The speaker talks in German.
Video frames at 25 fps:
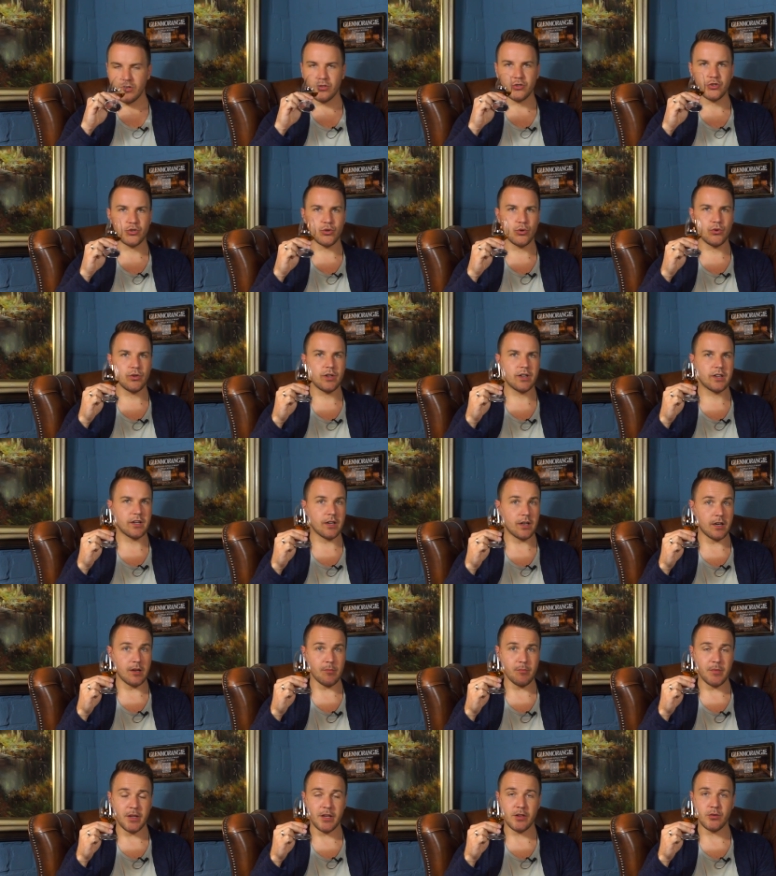schöne
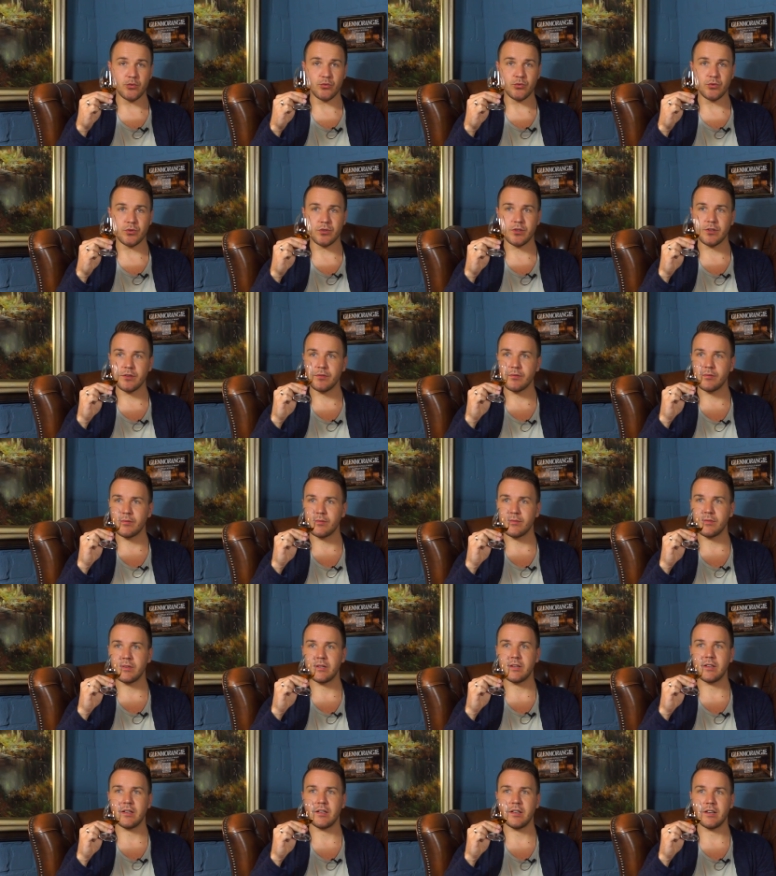Karamellnote,
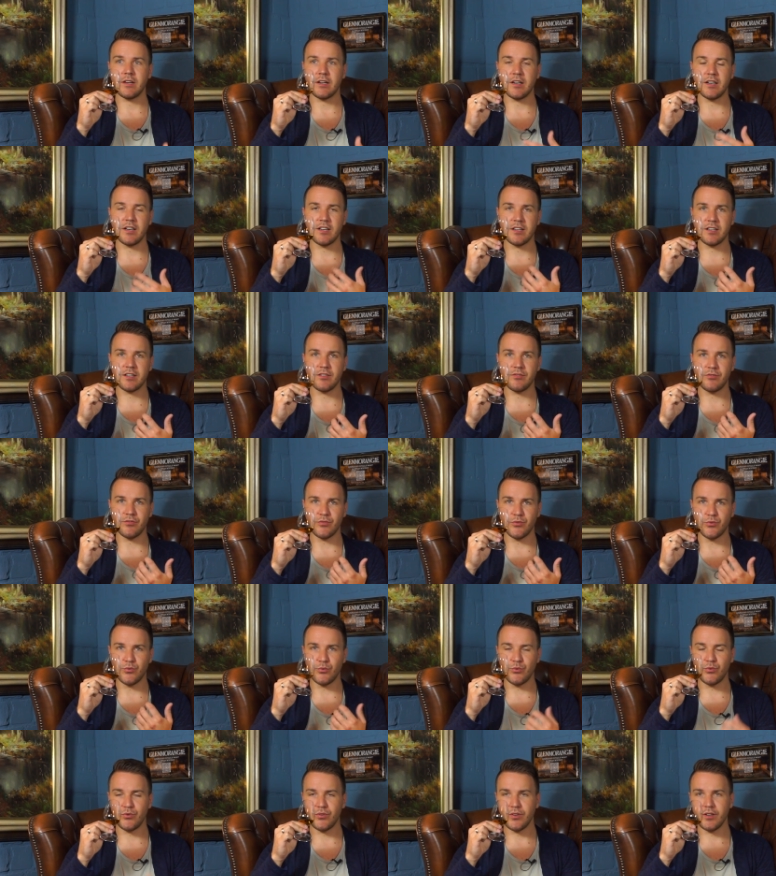relativ
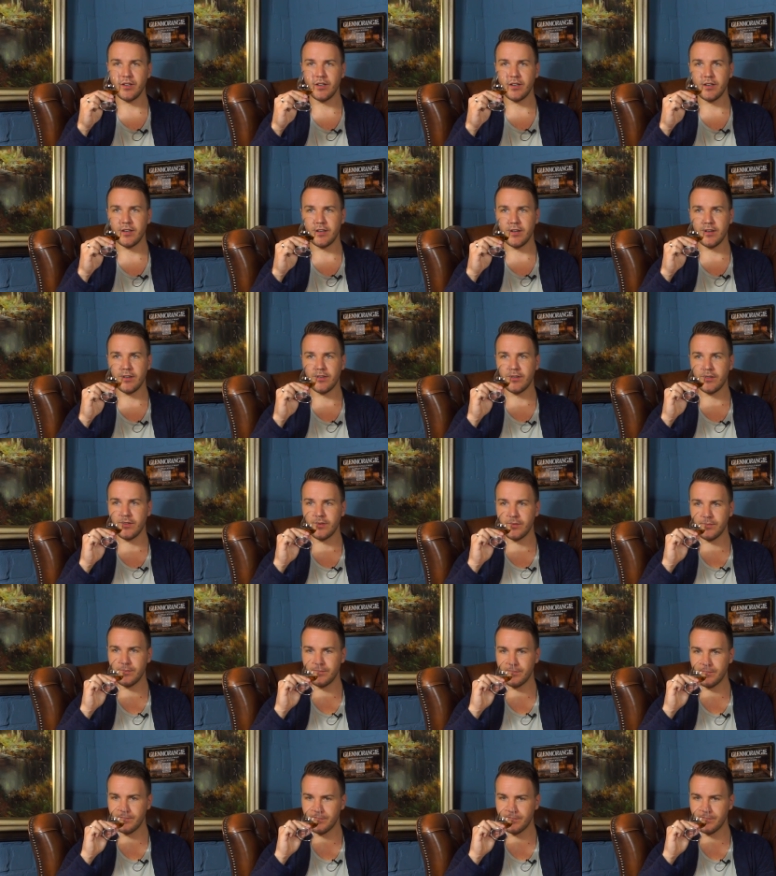süß in der Nase.